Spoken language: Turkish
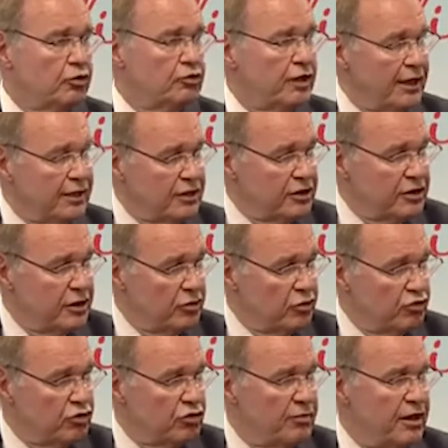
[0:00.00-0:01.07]
Bu tek
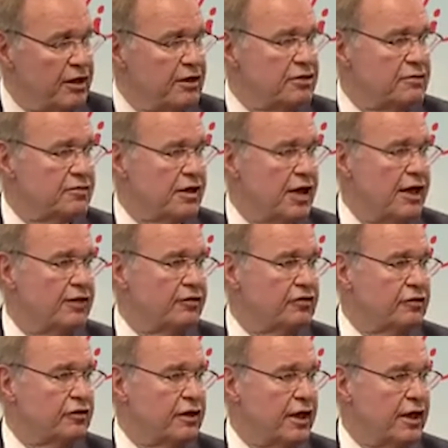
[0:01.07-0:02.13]
kişilik ucube rejim
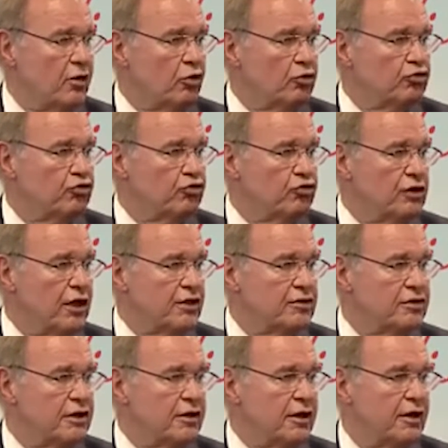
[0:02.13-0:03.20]
sayesinde 30'lu
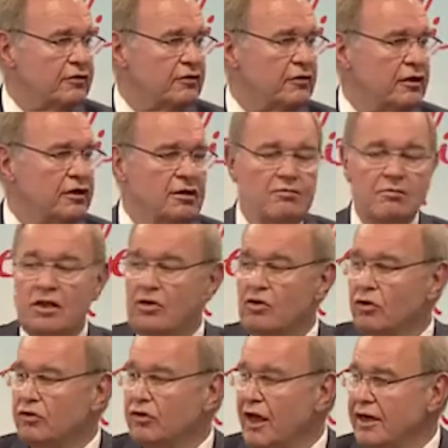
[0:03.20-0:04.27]
yaşların altındaki
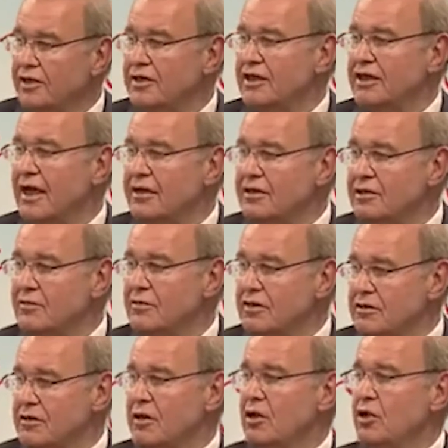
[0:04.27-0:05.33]
milyonlarca
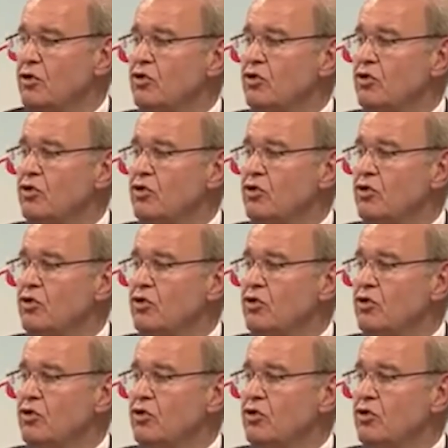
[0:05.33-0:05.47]
gencimiz